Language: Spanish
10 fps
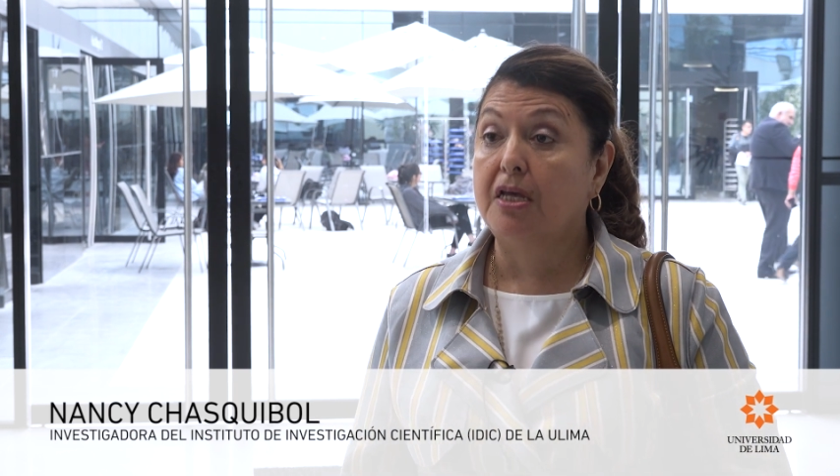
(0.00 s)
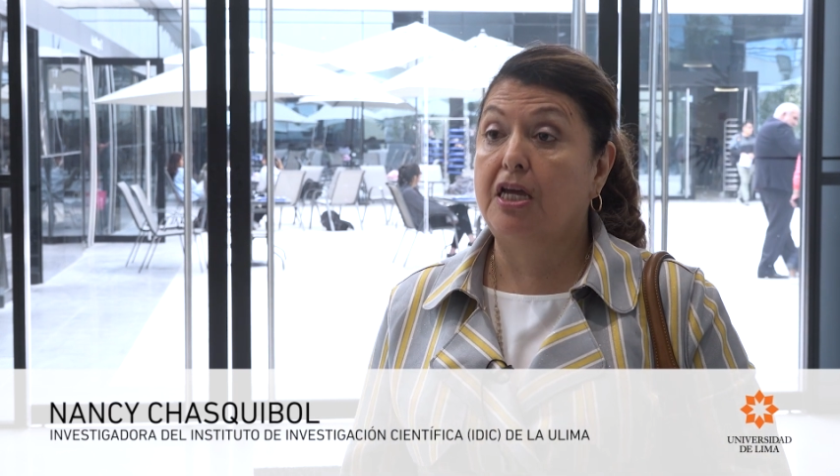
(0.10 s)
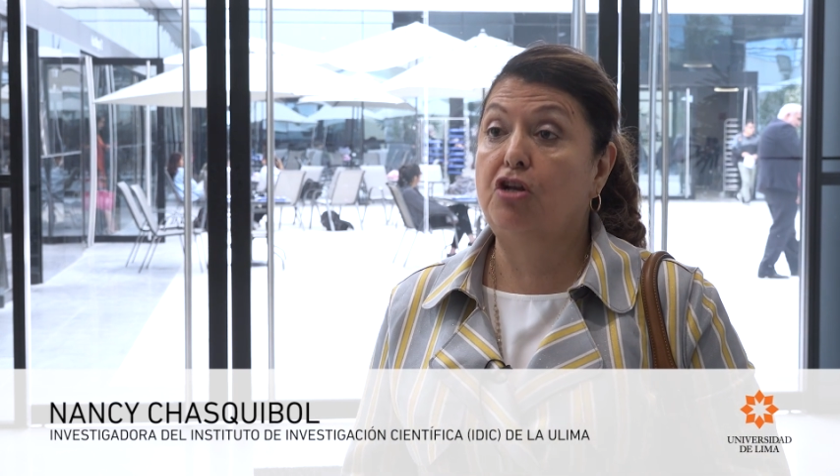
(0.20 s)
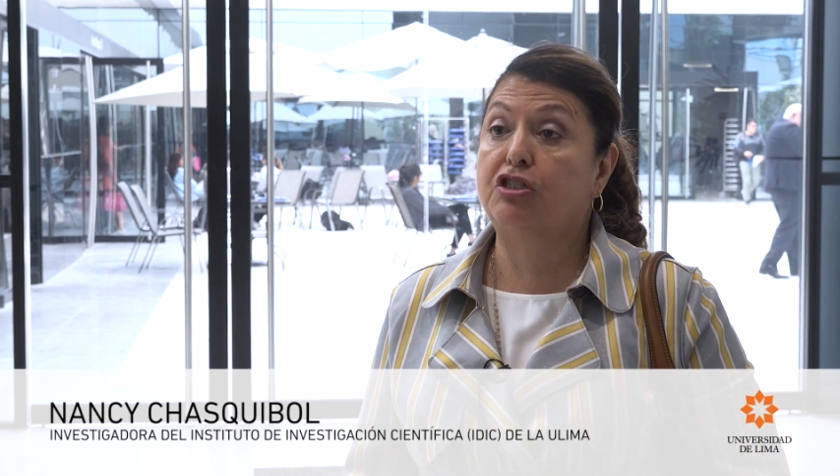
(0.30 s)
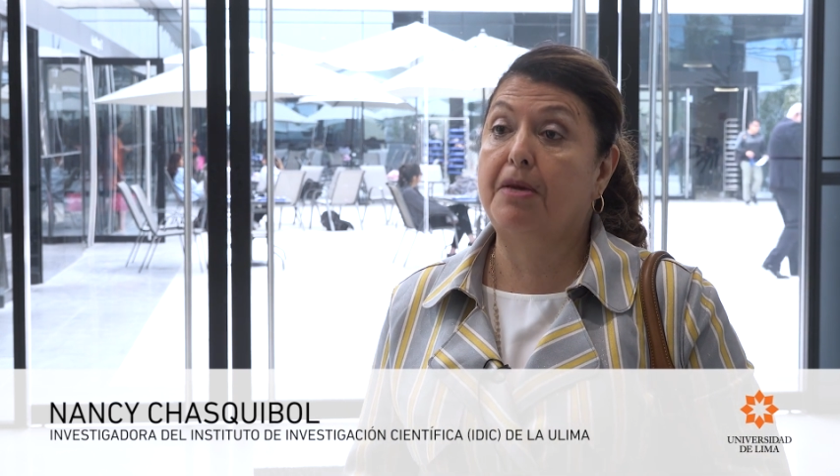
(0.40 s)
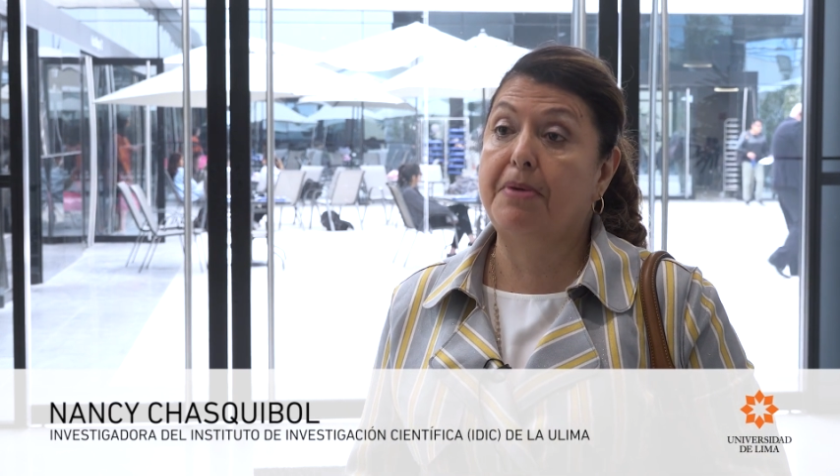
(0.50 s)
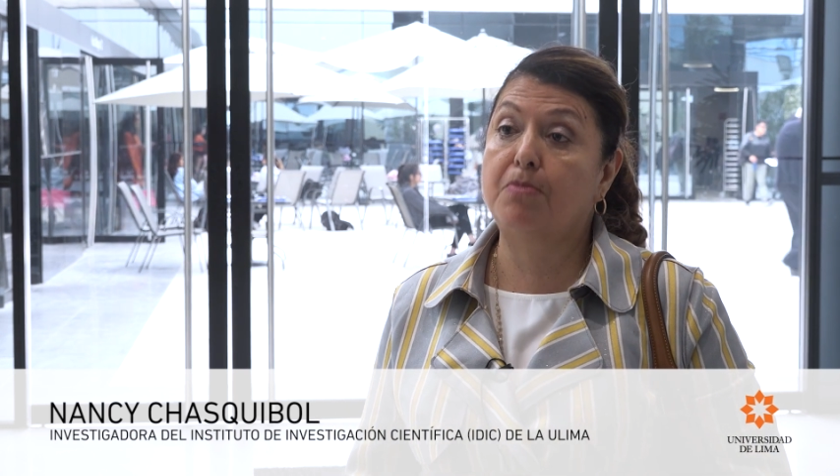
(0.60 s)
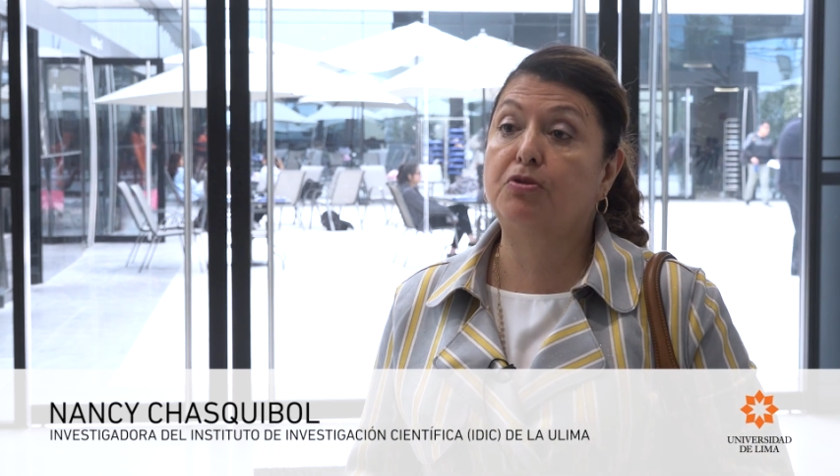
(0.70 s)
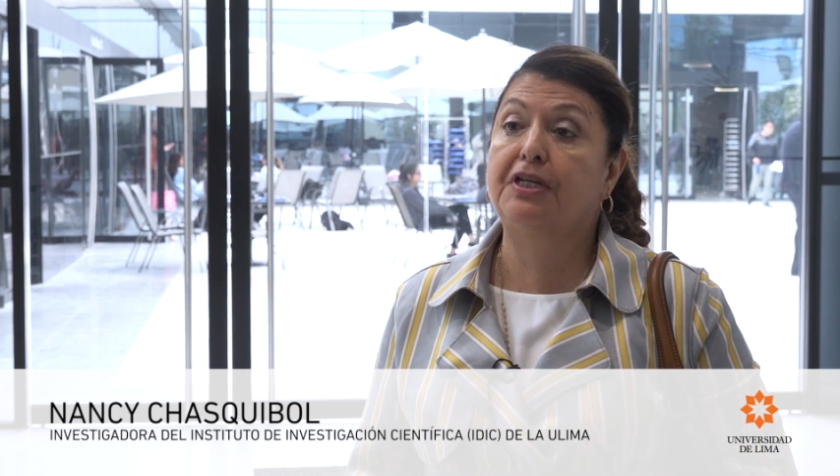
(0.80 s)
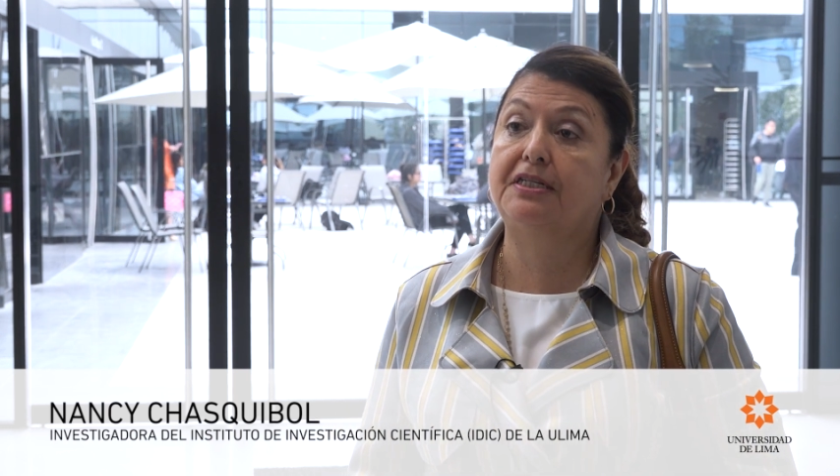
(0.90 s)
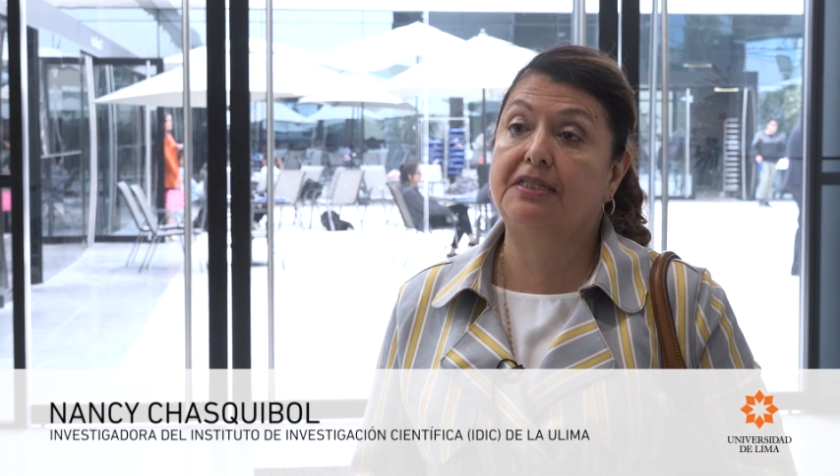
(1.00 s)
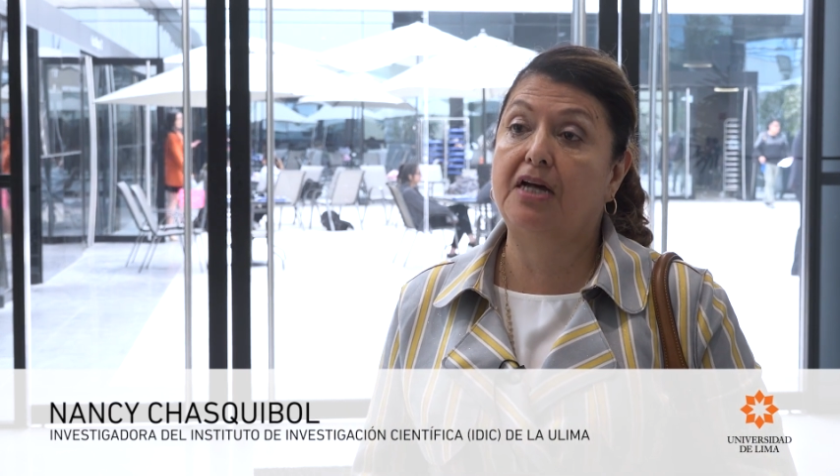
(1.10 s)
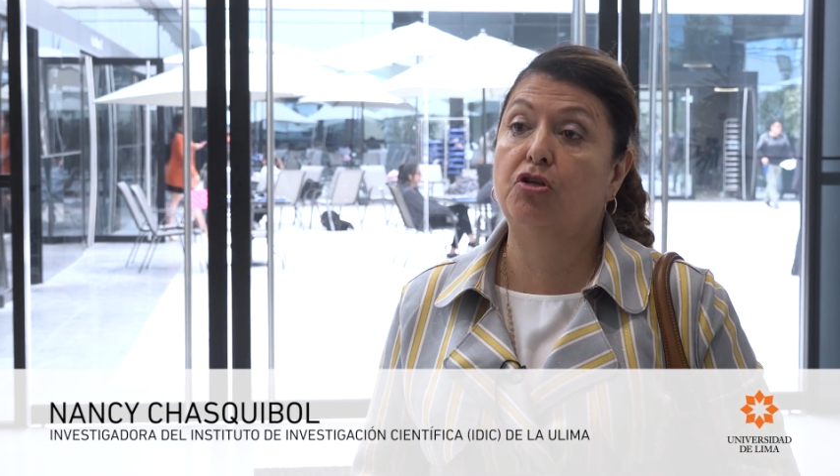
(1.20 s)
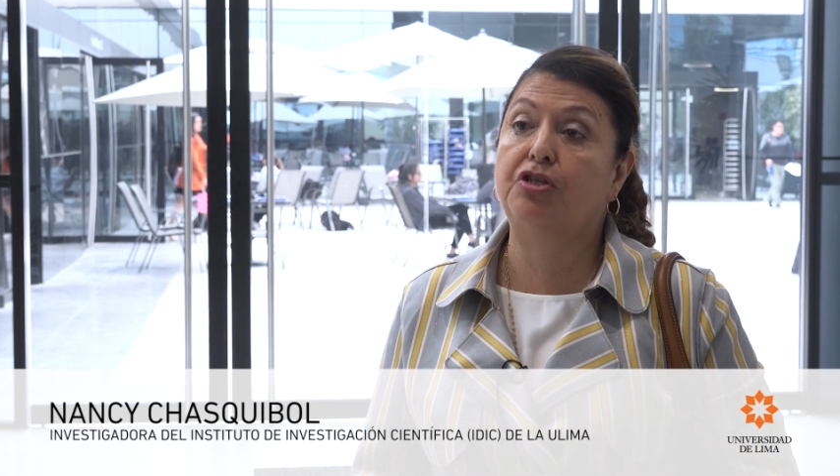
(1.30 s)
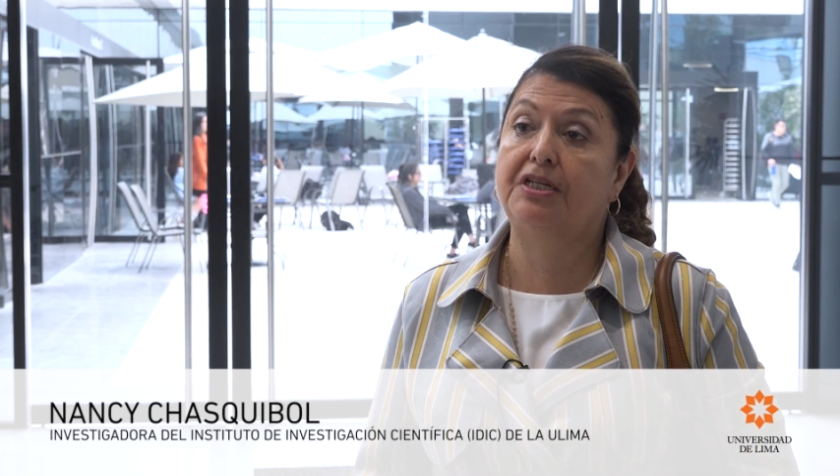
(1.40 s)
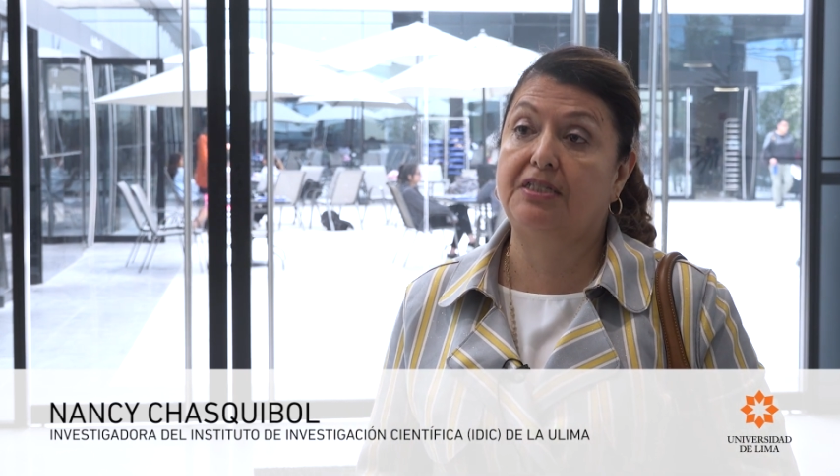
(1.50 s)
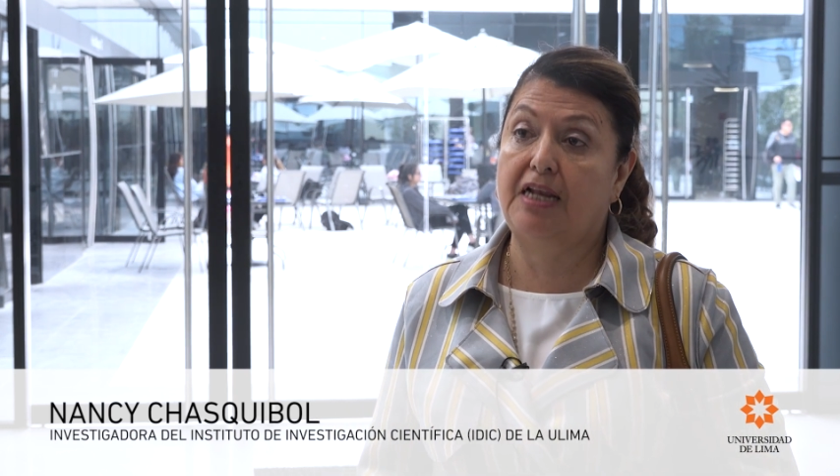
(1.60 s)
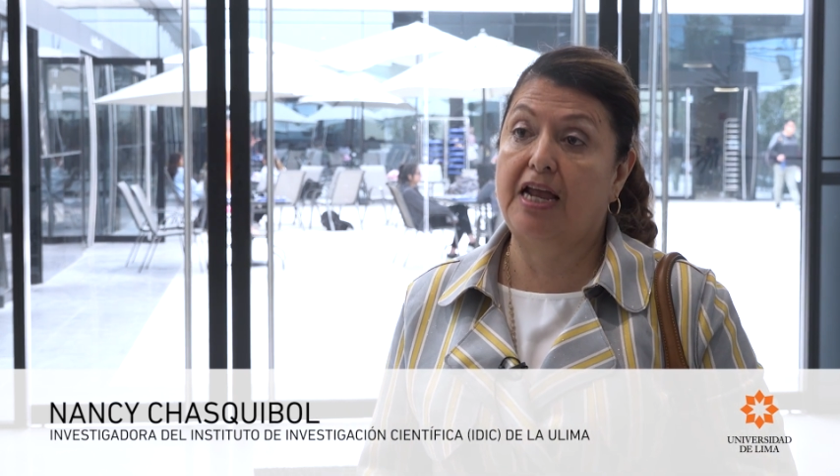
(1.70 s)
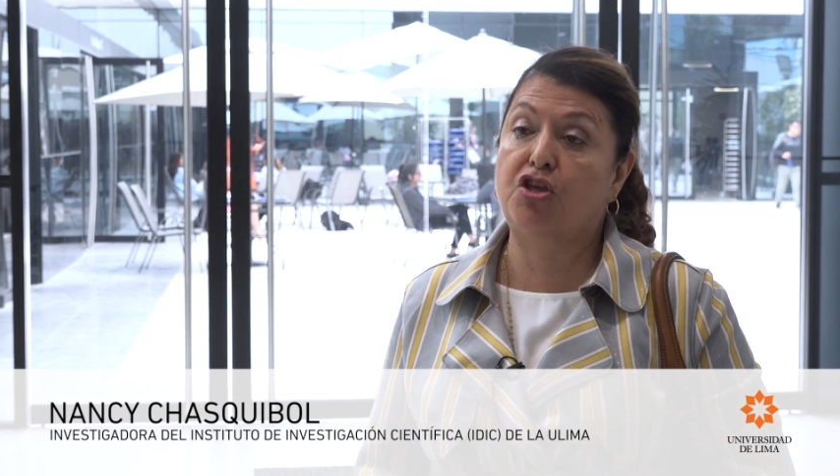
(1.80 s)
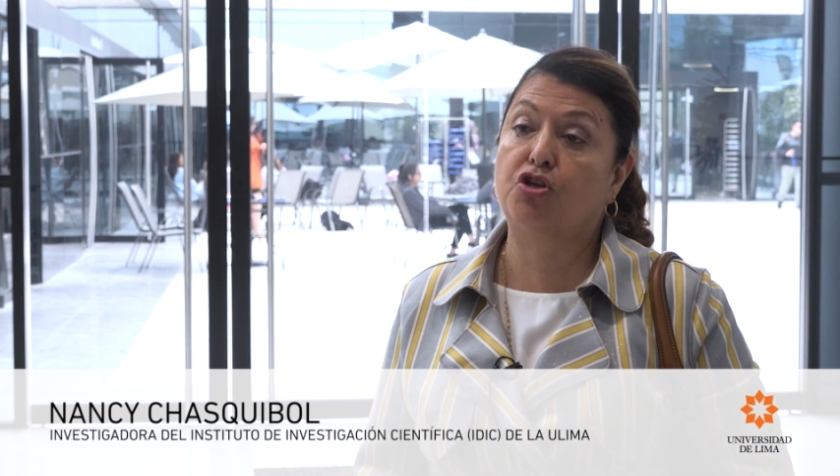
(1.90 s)
que nos habíamos trazado desde
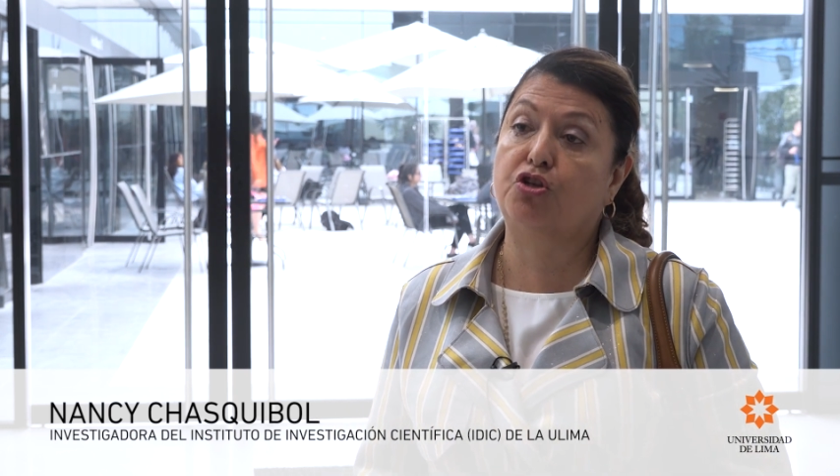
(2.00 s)
el año